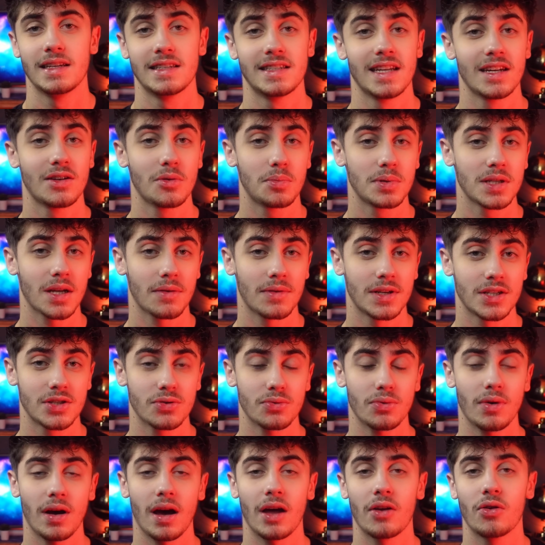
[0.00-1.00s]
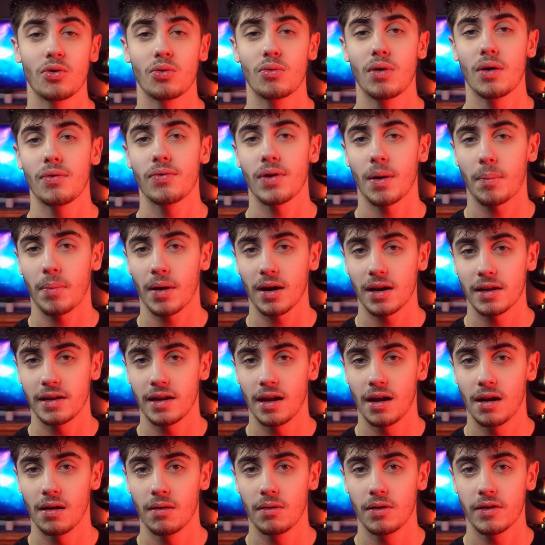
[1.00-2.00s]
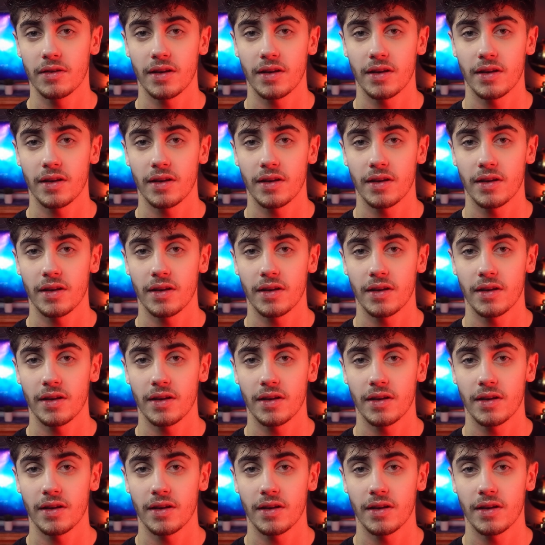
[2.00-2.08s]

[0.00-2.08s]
Et cette observation a de quoi faire parler d'elle.